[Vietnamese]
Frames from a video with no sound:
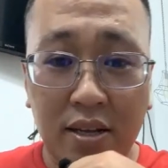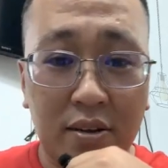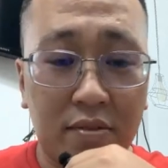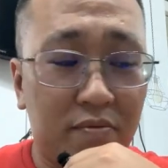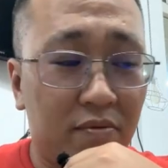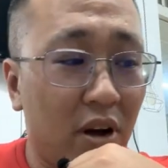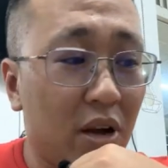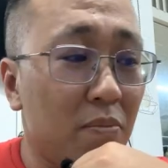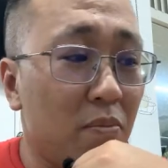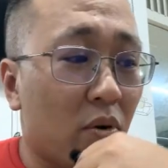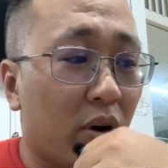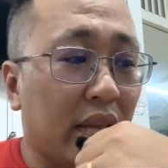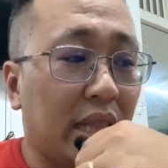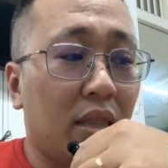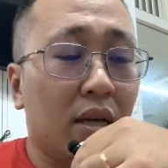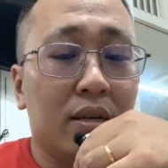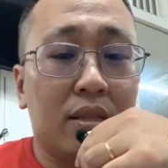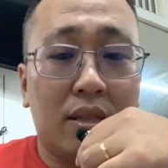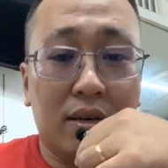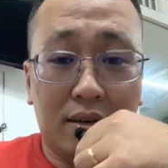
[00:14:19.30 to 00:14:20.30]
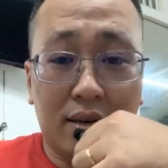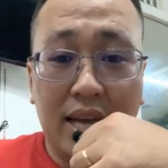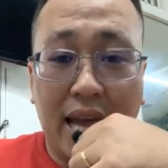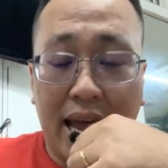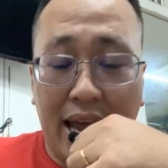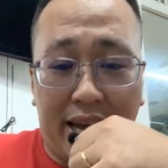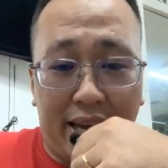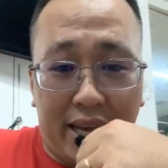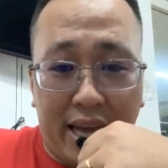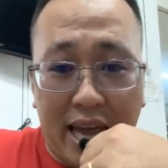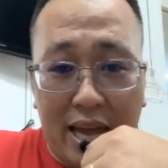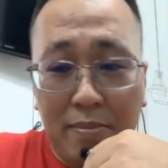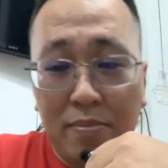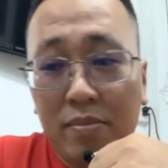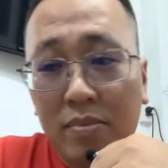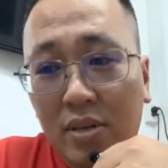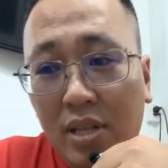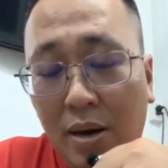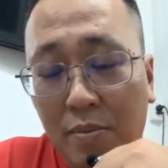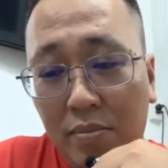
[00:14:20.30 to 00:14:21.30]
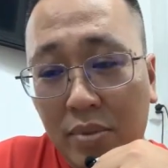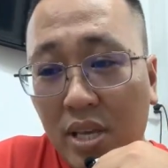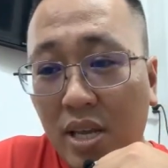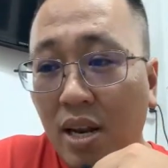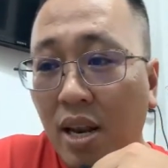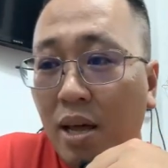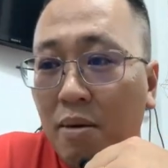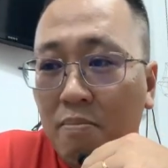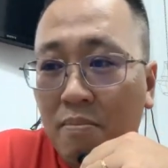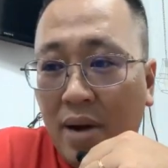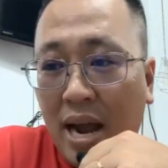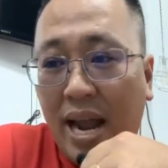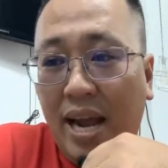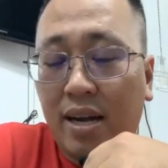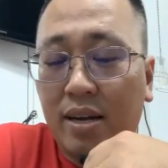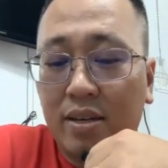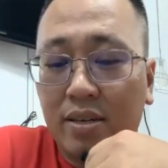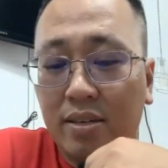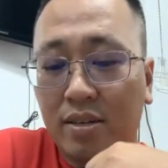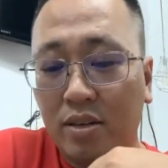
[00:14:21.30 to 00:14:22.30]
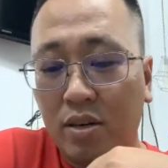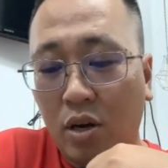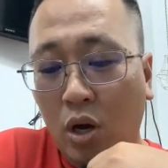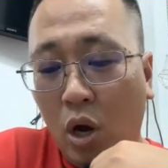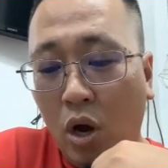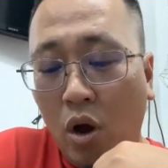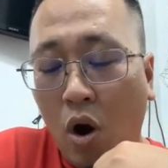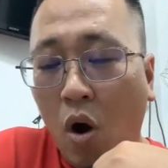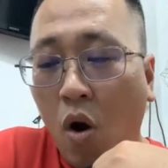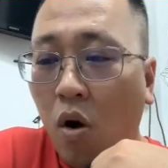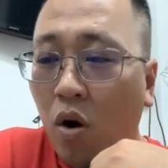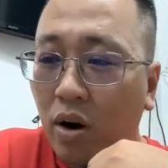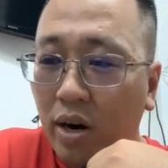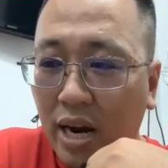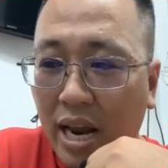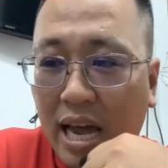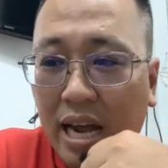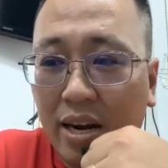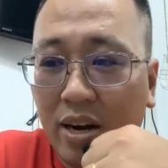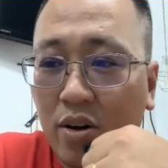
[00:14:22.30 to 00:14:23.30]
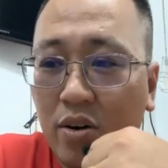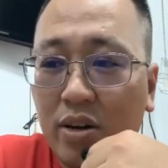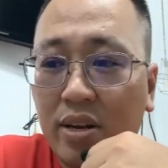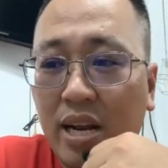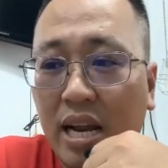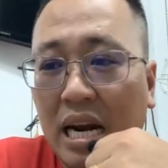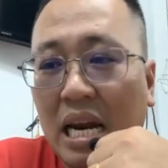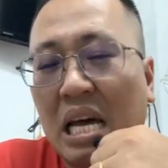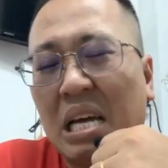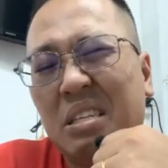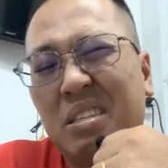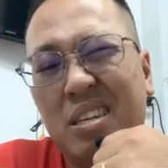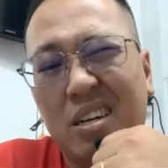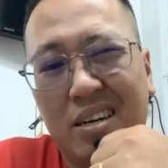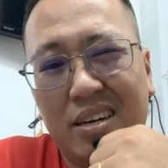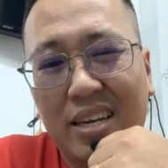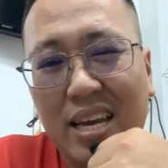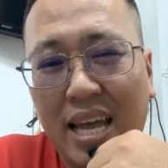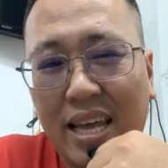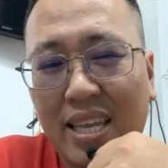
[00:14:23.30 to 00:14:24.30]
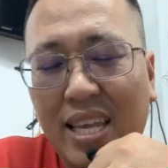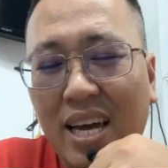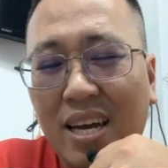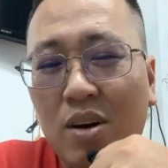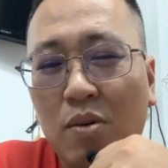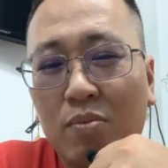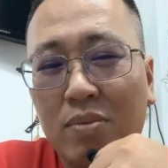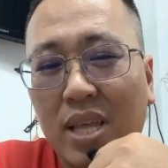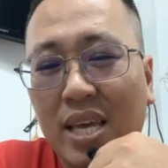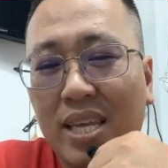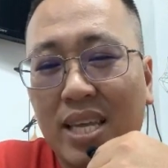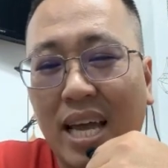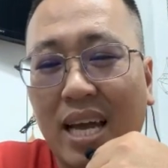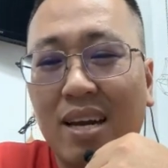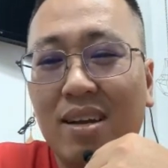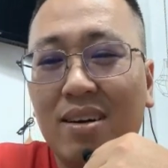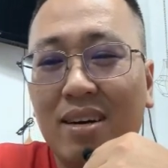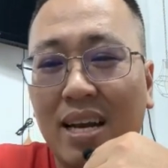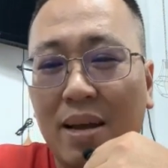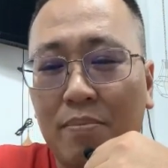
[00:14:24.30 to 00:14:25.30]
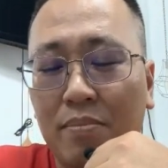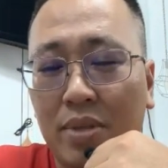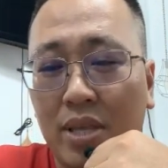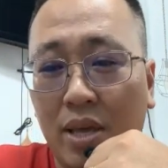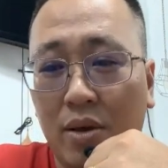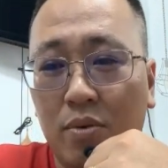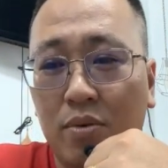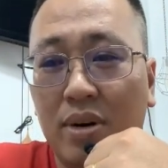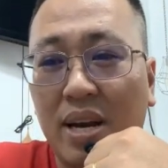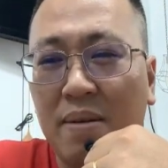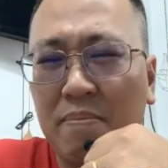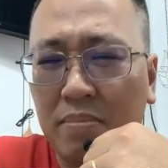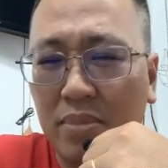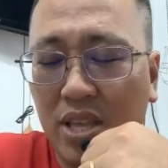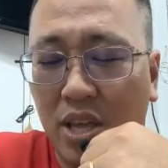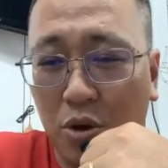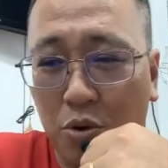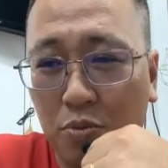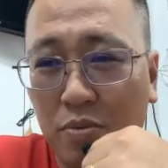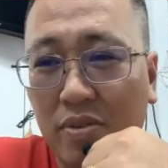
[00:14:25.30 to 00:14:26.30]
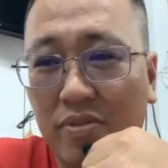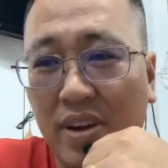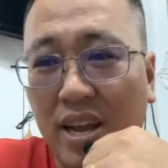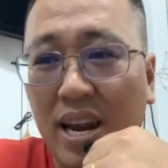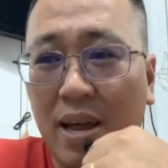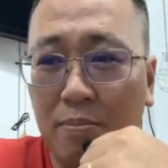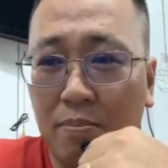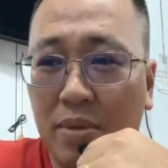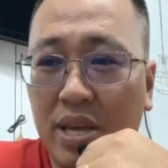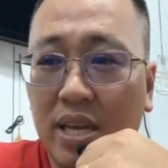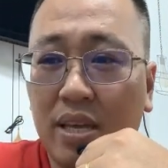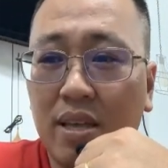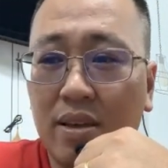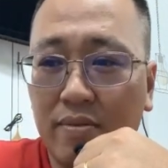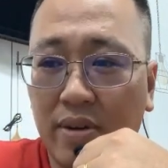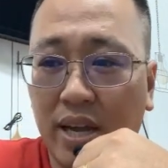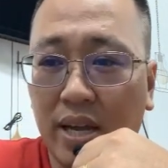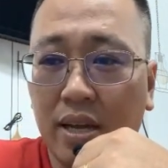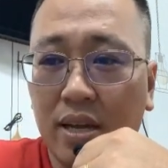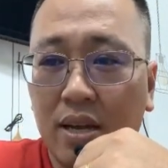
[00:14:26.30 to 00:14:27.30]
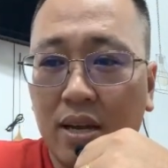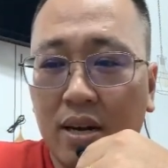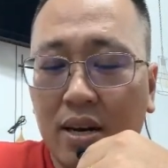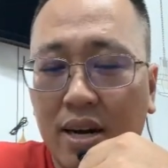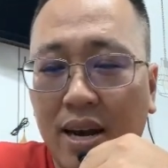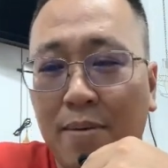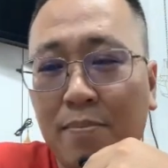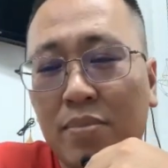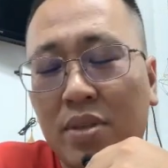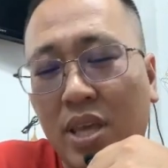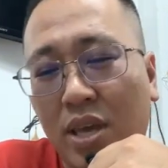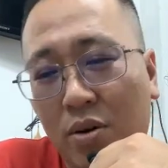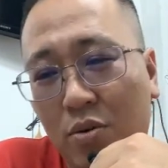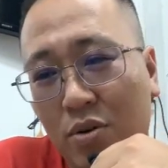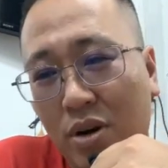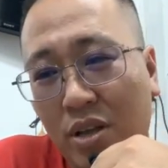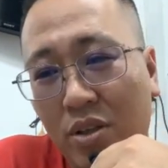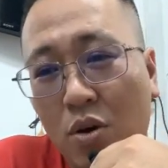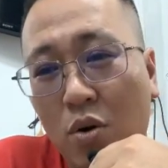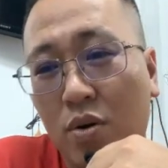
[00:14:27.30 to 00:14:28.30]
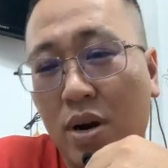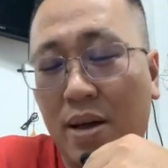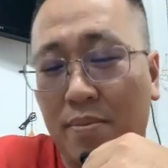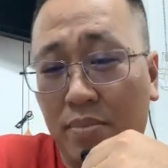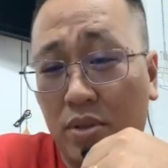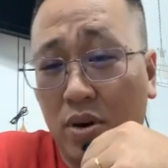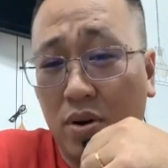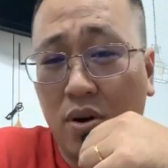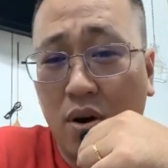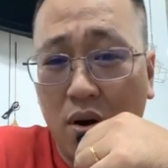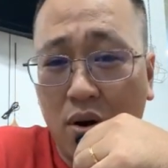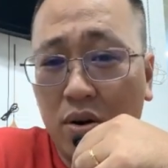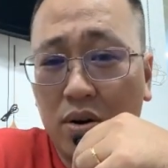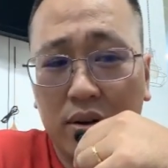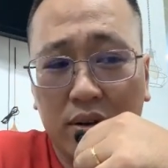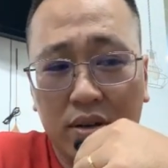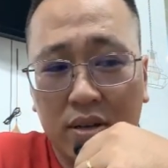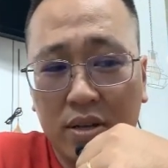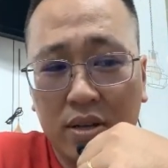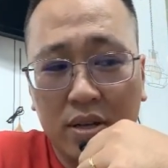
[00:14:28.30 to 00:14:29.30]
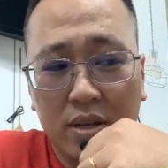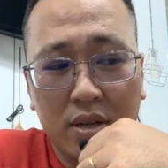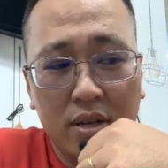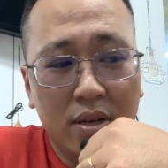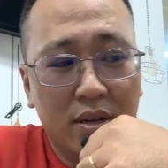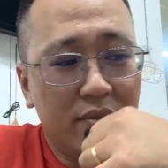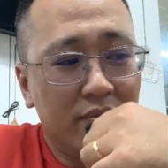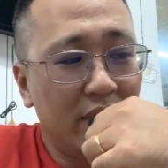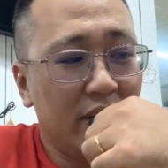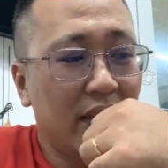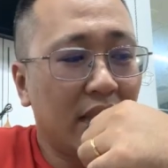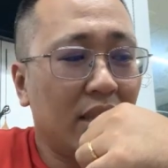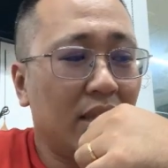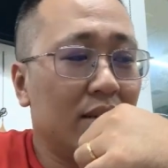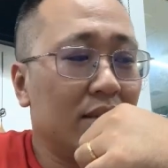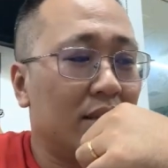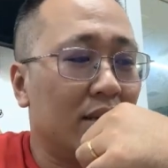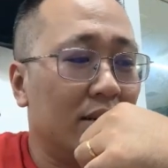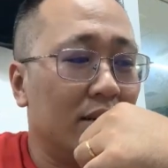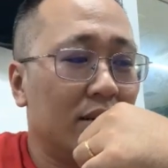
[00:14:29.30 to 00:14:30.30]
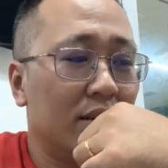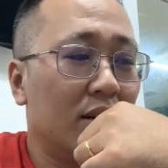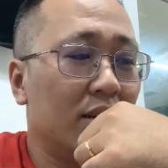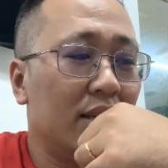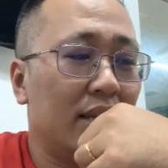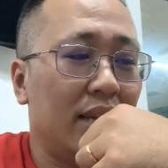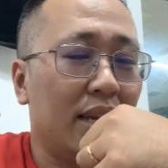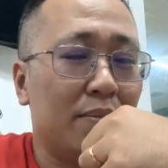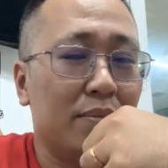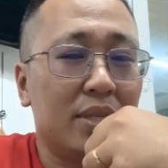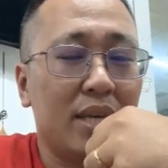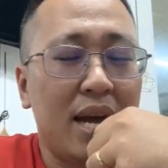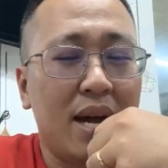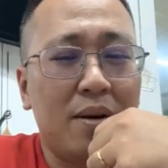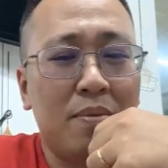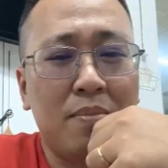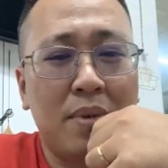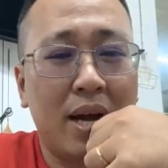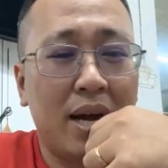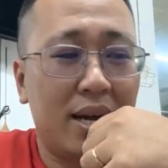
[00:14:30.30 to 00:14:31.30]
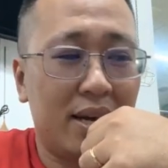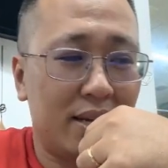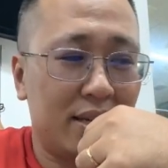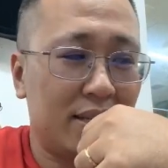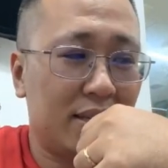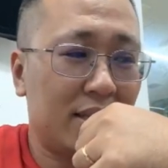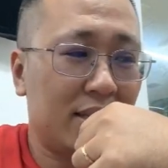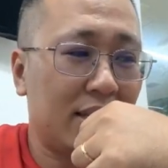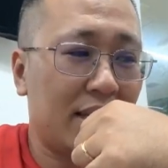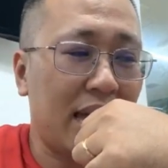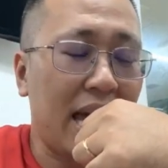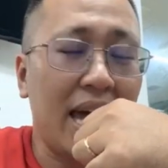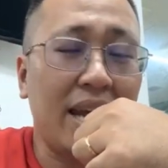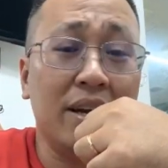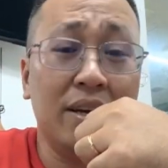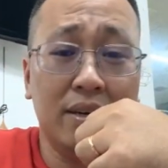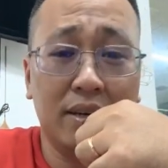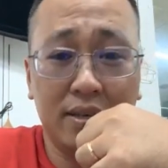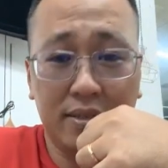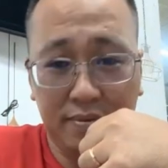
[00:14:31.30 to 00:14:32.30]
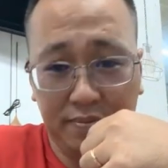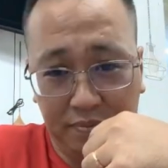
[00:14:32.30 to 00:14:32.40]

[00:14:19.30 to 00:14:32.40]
với một cái tư tưởng hèn kém thậm chí lên mạng còn là nói rằng là trời này chắc công ty trả lương 5 triệu 5 triệu mới phải làm biến như vậy 5 triệu là vô làm cho có với cái tư tưởng đó thì làm sao mà khá được